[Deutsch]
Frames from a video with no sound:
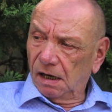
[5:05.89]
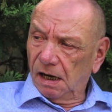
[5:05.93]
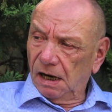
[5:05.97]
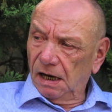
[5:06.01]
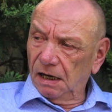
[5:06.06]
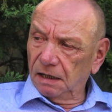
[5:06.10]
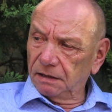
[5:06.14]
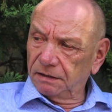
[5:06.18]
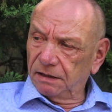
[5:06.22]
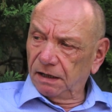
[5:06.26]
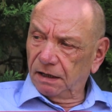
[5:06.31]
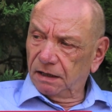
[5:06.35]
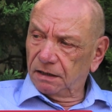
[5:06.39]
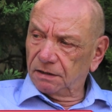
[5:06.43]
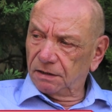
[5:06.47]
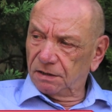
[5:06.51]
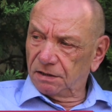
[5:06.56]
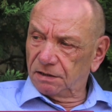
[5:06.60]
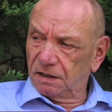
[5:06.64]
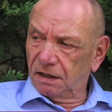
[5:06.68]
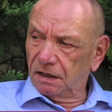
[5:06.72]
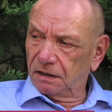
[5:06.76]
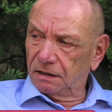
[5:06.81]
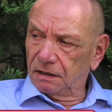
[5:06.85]
Alter
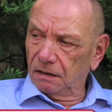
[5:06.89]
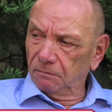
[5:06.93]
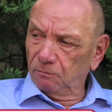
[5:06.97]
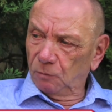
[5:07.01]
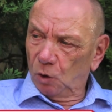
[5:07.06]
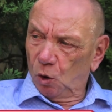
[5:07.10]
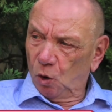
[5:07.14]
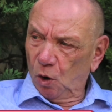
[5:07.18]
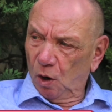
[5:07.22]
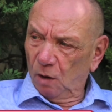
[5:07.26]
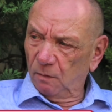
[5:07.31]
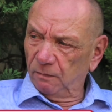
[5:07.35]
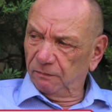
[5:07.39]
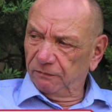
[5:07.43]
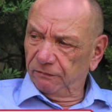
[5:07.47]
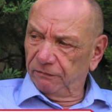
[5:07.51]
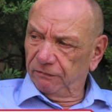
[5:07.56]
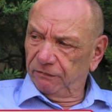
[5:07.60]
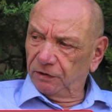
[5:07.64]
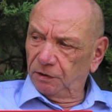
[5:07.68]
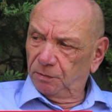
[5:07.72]
existiert im Kopf.